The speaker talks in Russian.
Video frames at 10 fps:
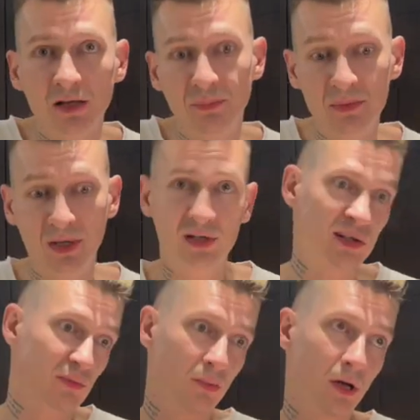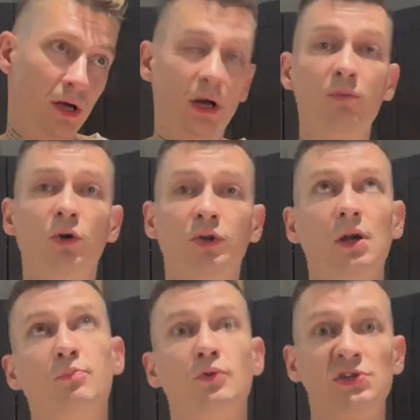например, если бы мы работали
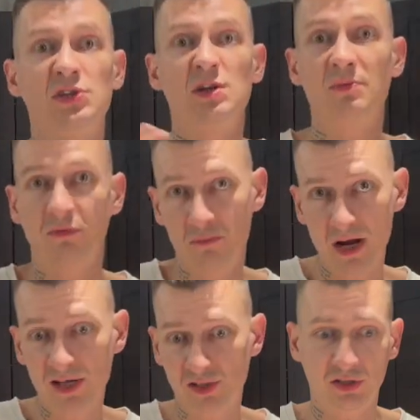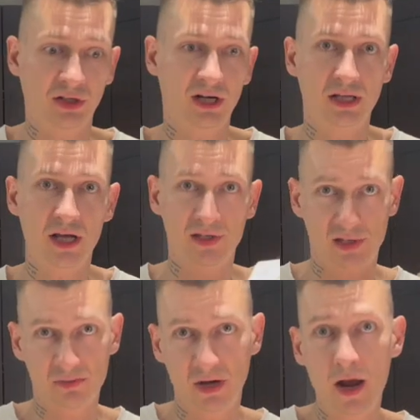по системе ФБС, это когда я
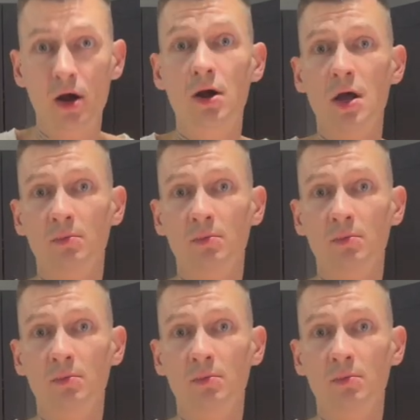собираю,